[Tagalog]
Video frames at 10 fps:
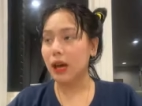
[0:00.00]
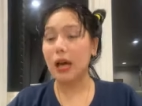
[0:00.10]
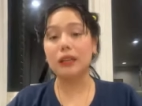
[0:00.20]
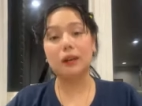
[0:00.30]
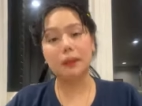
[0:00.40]

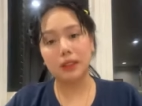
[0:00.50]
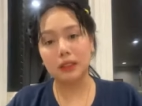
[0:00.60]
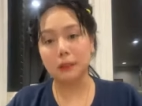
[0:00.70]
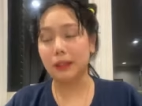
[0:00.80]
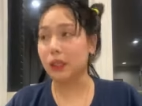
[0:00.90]
At ang
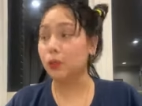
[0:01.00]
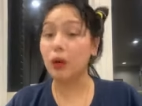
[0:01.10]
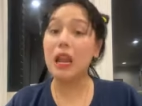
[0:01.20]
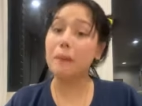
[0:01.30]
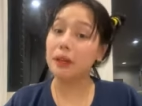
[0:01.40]
matindi pa dyan,
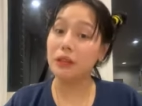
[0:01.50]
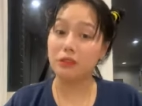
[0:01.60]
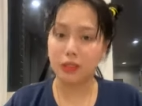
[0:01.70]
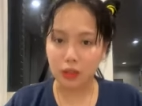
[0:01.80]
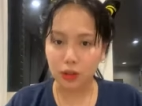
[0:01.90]
wala man lang
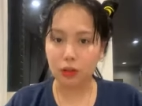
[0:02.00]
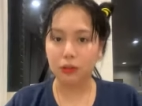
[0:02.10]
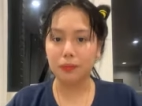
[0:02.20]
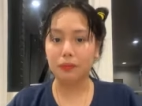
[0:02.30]
video.